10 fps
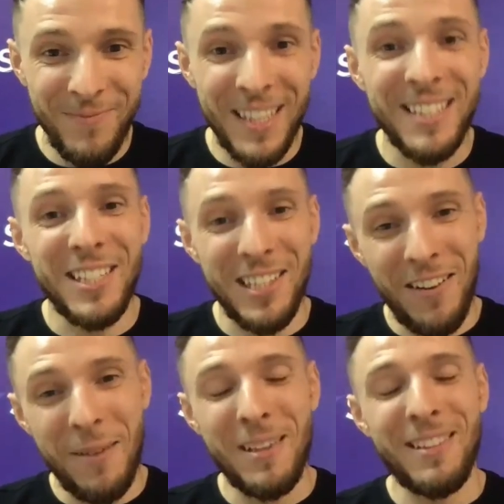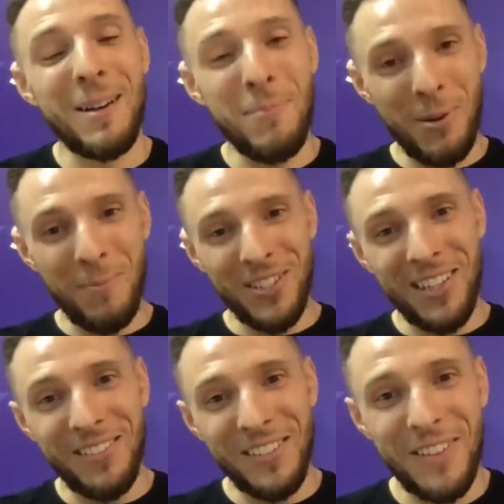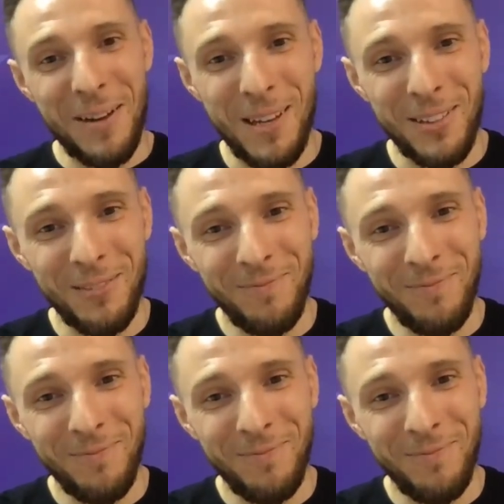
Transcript: со словами «Добро пожаловать в команду».